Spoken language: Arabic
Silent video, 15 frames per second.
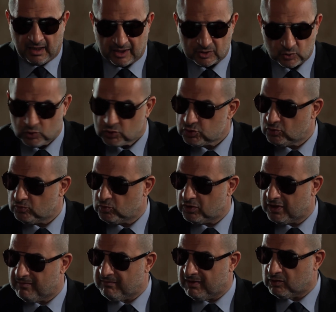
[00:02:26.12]
هتخشوا
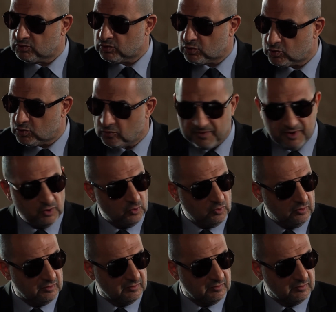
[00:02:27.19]
المجمع وتخرجوا منه